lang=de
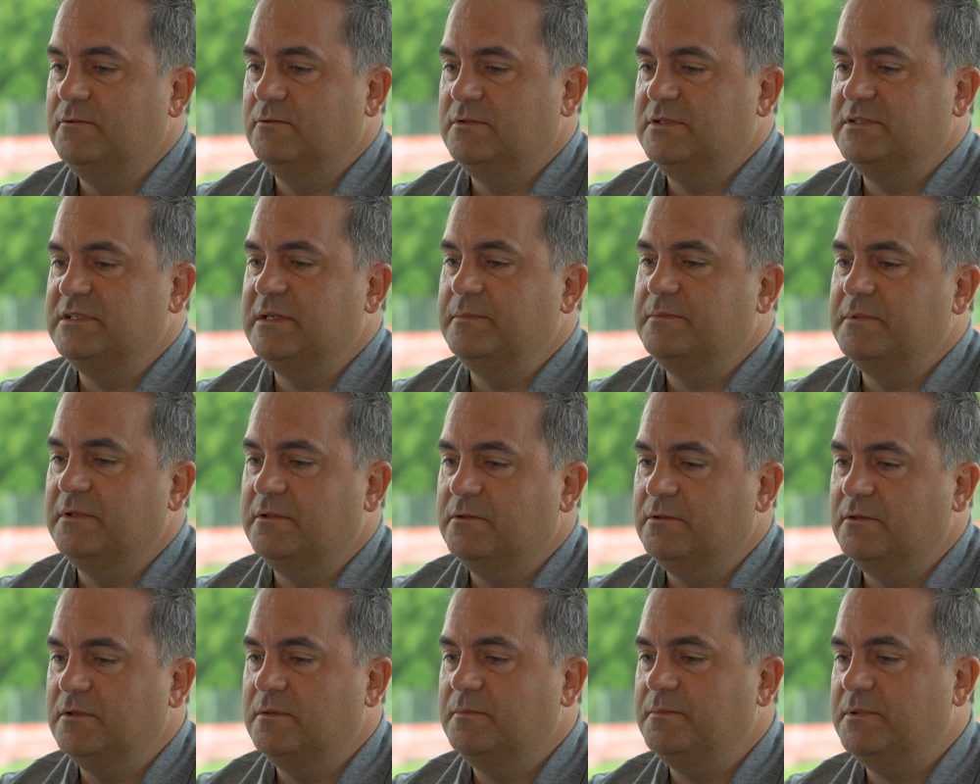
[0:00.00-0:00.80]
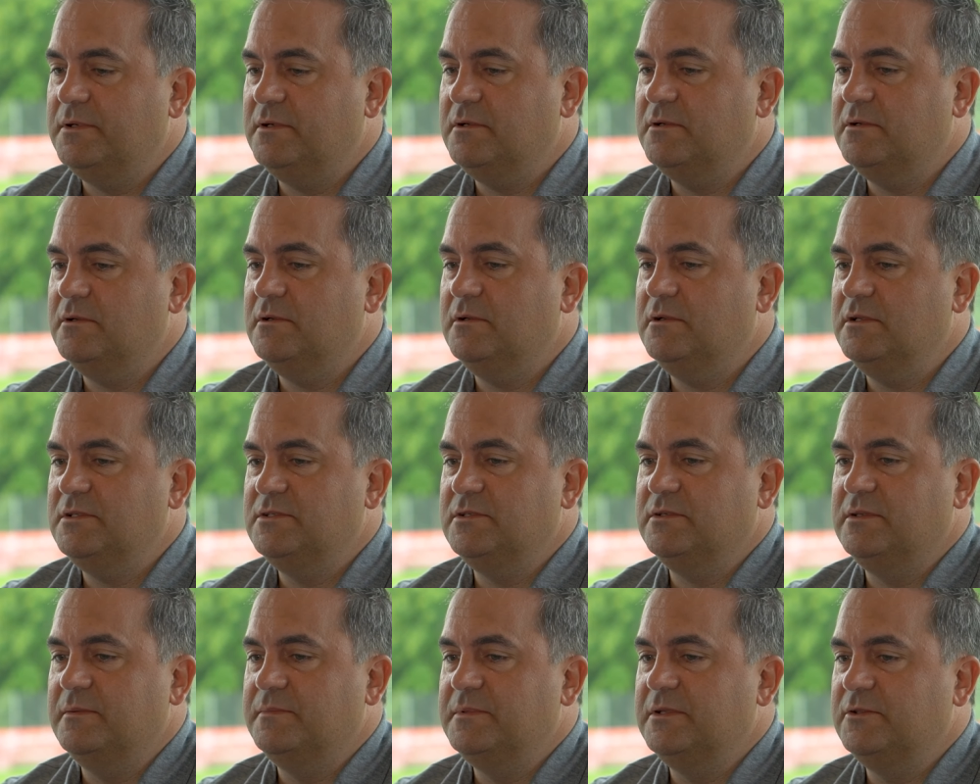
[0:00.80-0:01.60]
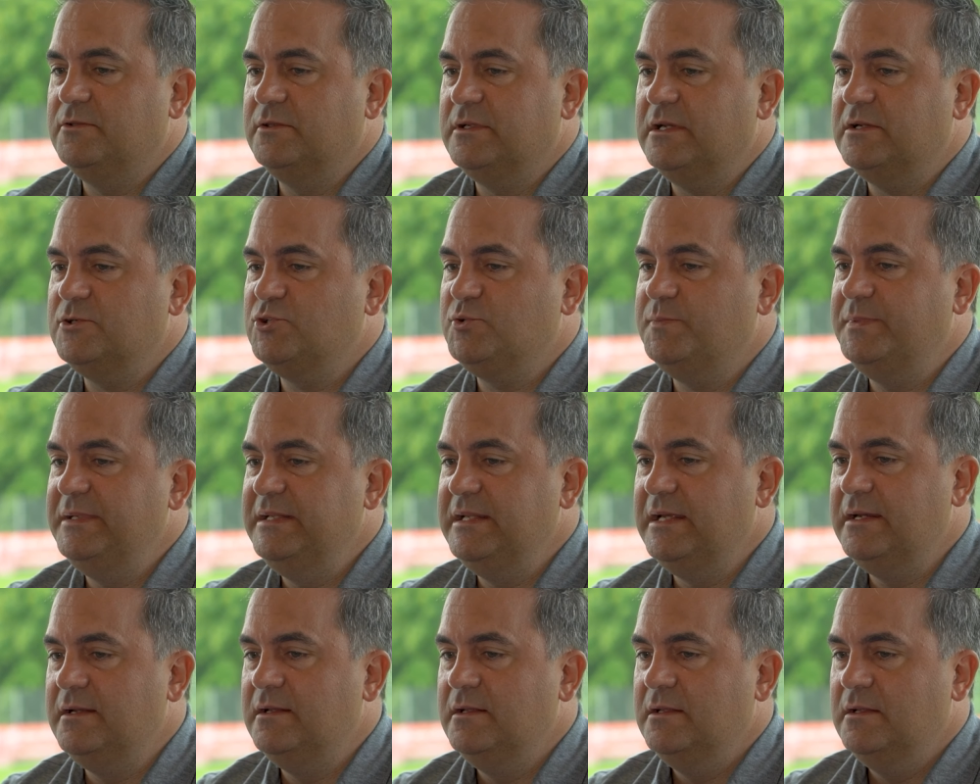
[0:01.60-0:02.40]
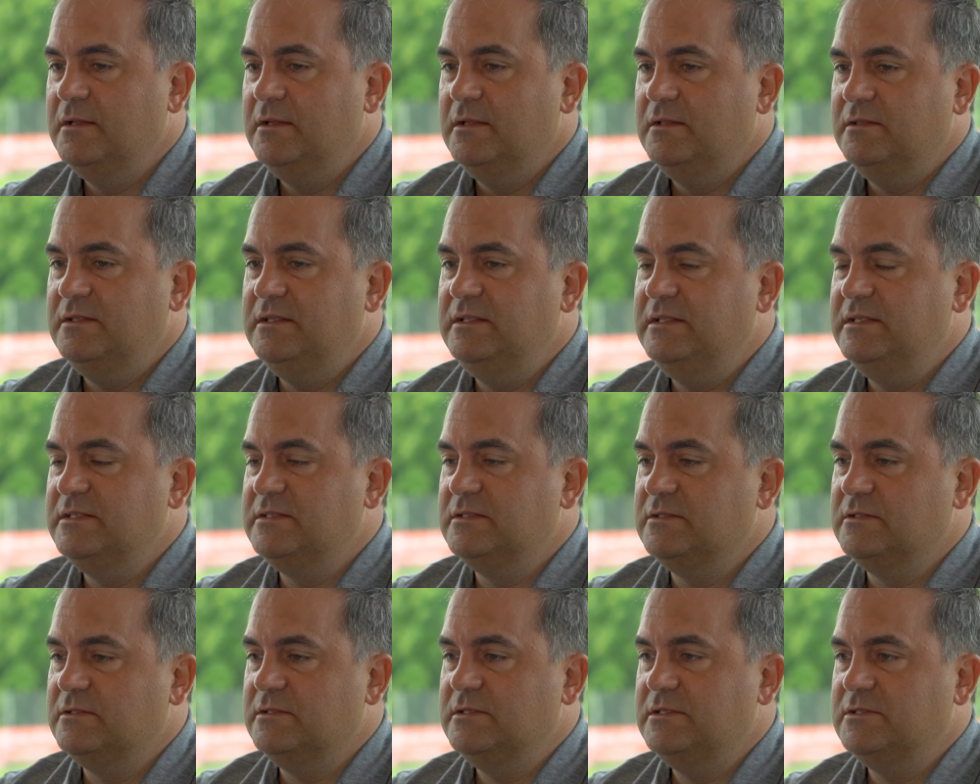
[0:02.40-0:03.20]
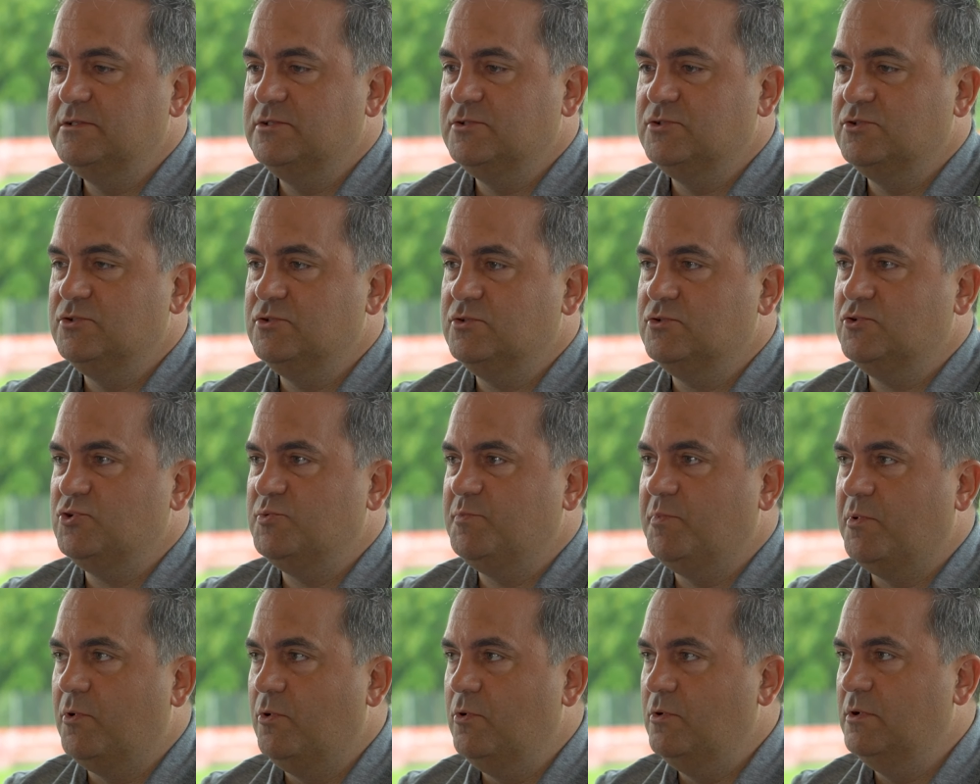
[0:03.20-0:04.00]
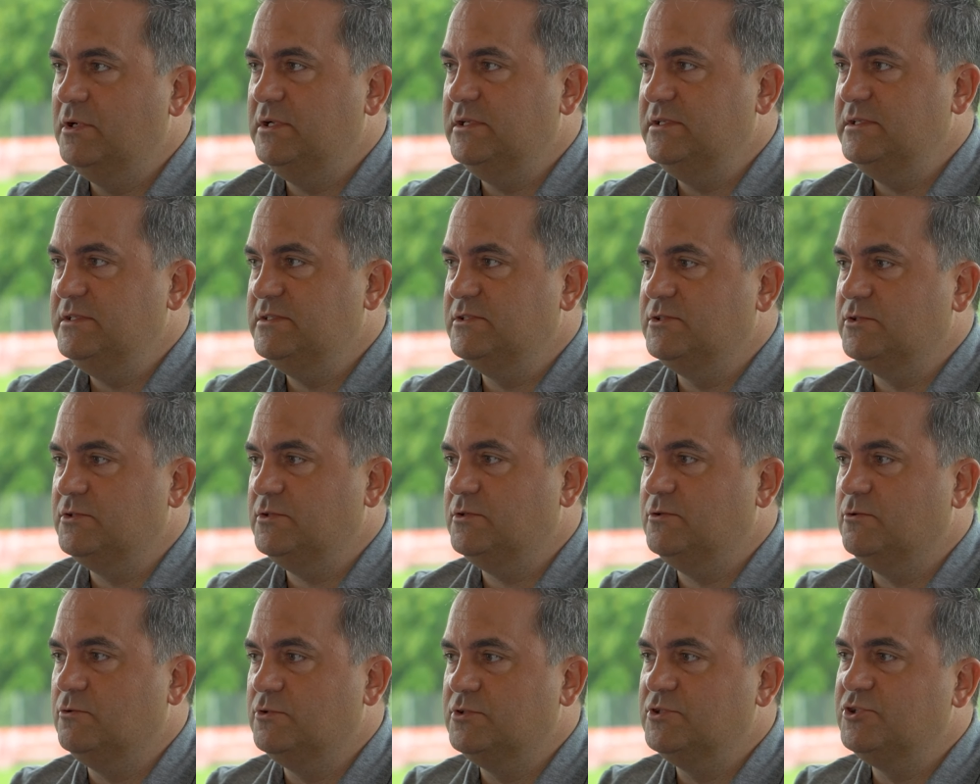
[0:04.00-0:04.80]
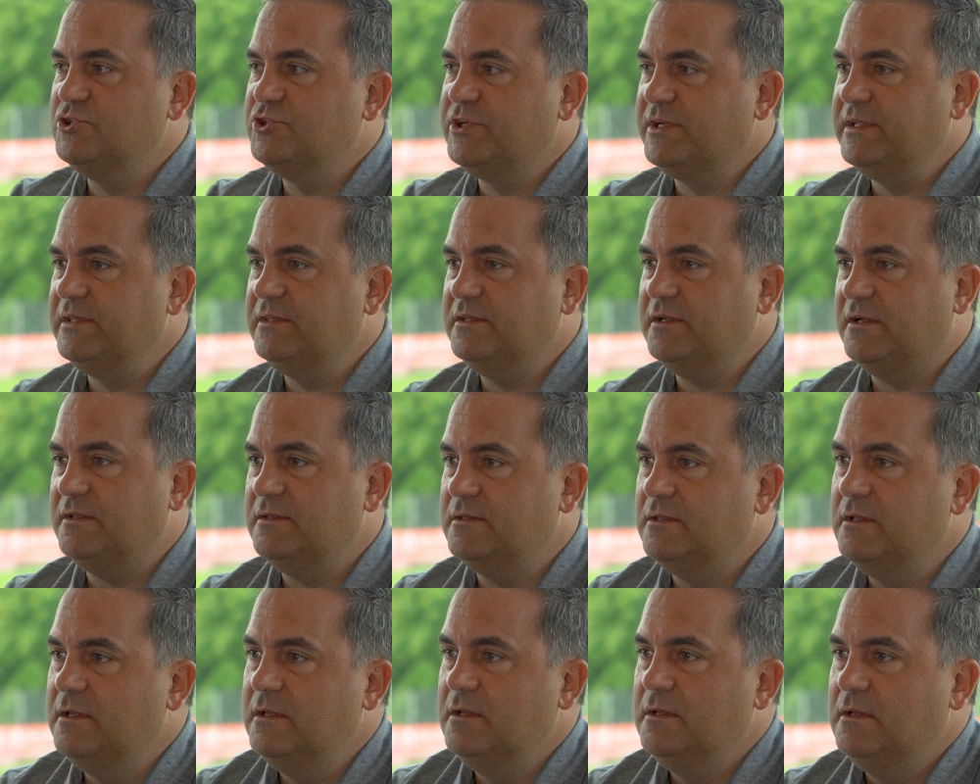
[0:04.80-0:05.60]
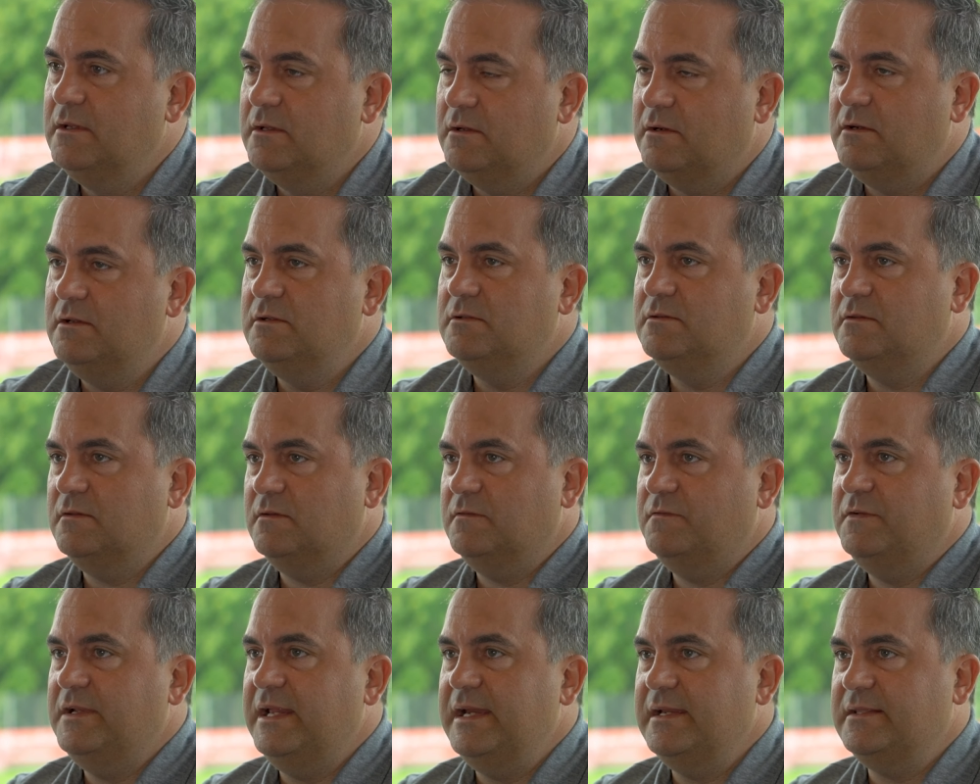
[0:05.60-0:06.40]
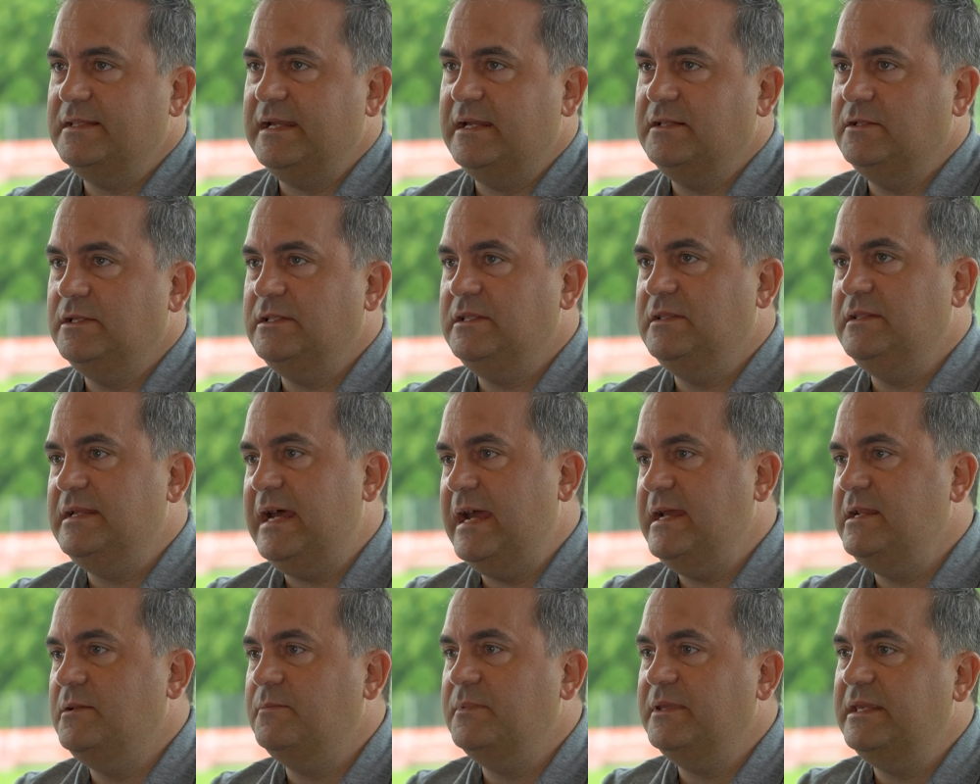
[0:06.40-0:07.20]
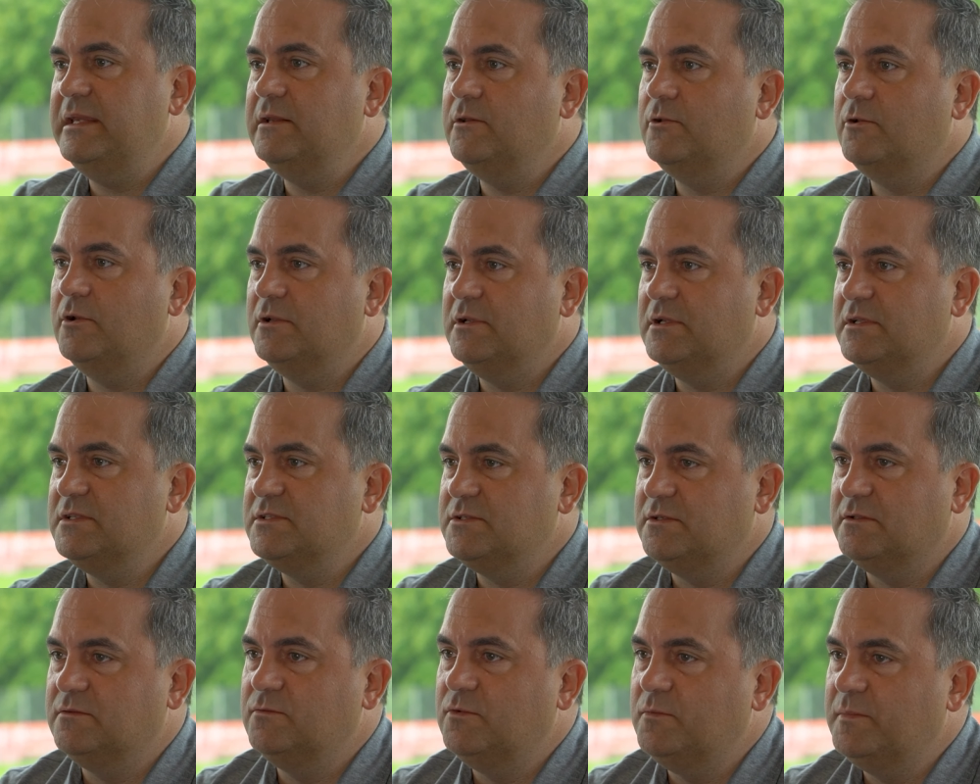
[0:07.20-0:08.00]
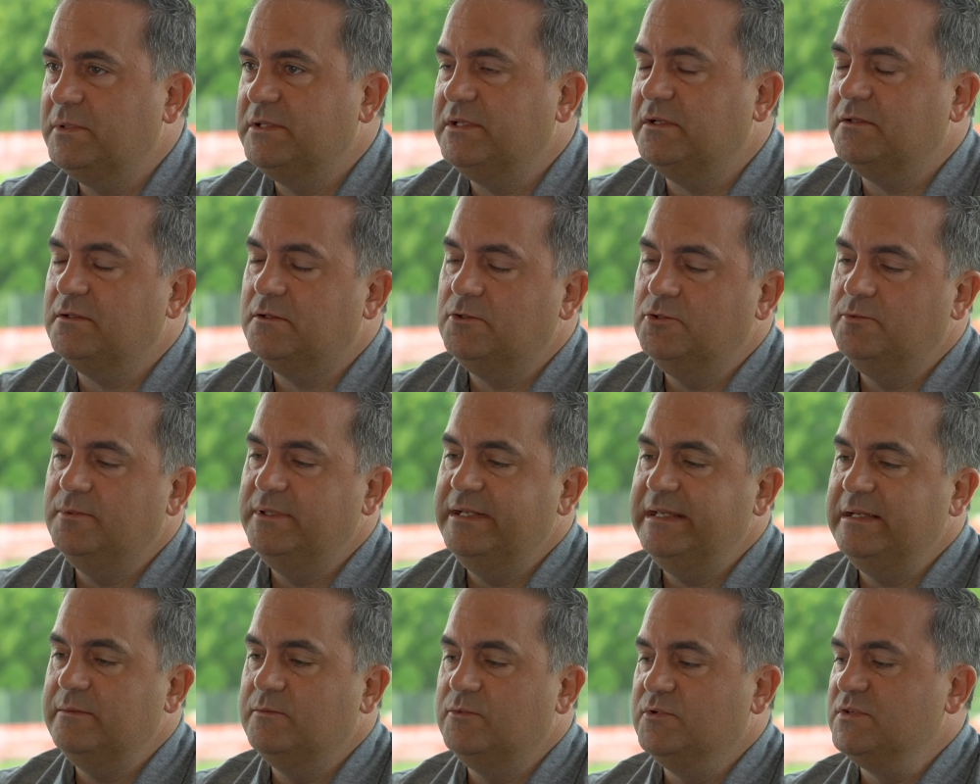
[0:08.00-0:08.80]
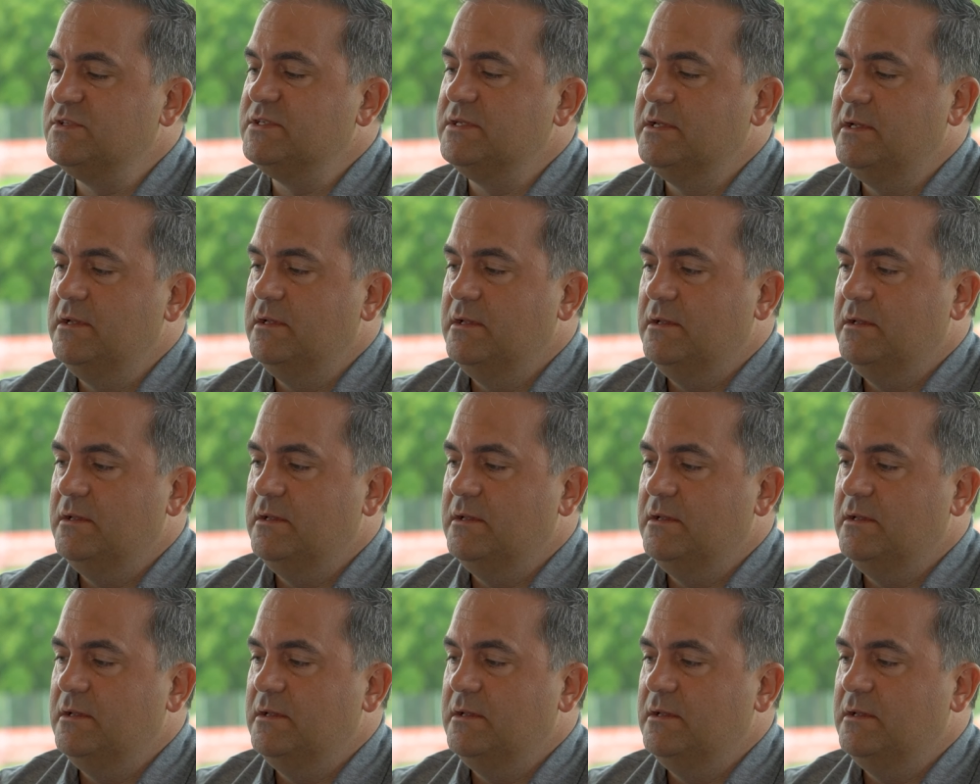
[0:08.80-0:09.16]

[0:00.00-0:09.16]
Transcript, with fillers: Und es gibt natürlich, ein paar, also gibt natürlich auch Spieler, die diesen, diesen Sprung oder diesen großen Schritt dann halt vielleicht auch nicht in einem gehen können, sondern wo man dann halt überlegen muss,